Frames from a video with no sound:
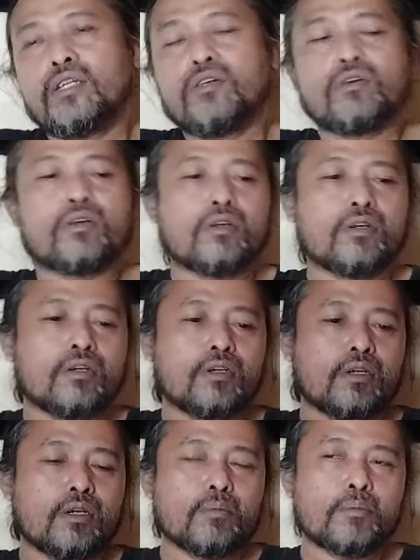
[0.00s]
Loh,
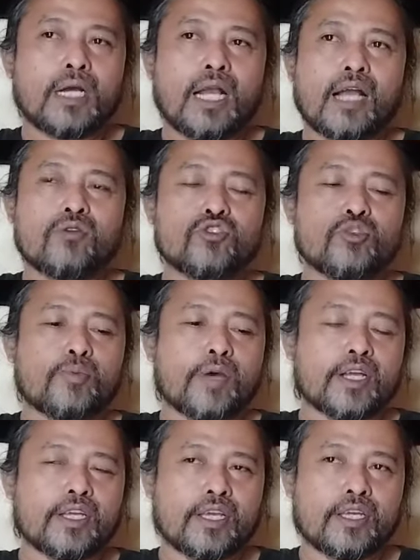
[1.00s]
mengaku
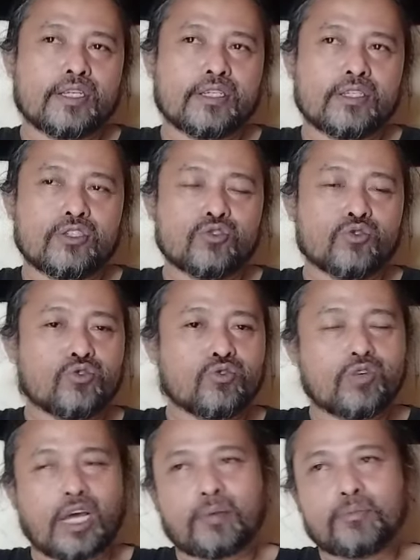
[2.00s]
sebagai
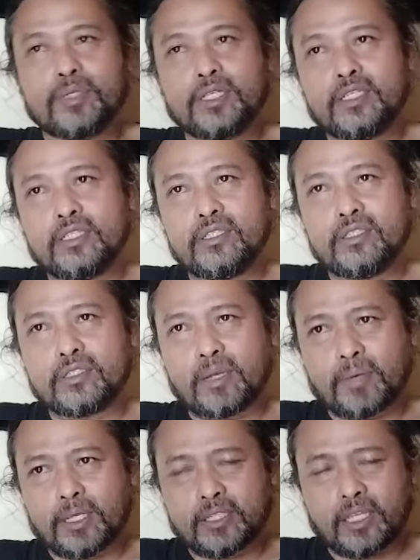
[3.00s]
cucu Nabi ini
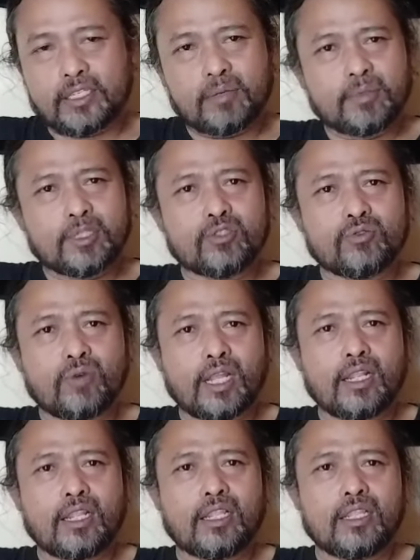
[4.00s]
sama saja
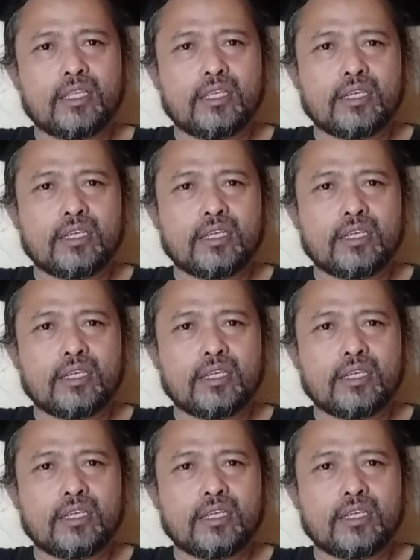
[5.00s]
menjual